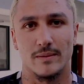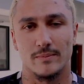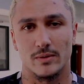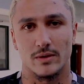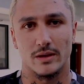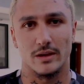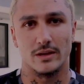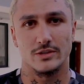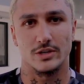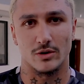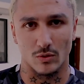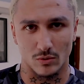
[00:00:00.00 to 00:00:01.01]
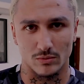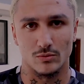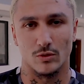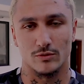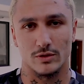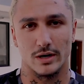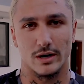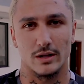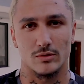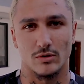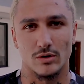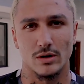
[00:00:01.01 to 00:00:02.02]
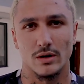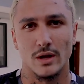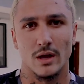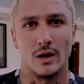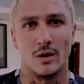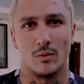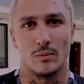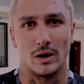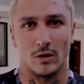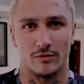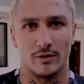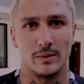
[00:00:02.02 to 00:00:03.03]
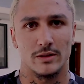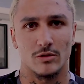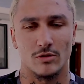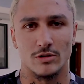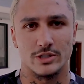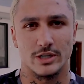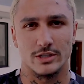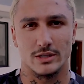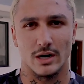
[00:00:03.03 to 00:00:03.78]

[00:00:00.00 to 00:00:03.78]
Porque chegou o novo treinador, uma nova metodologia de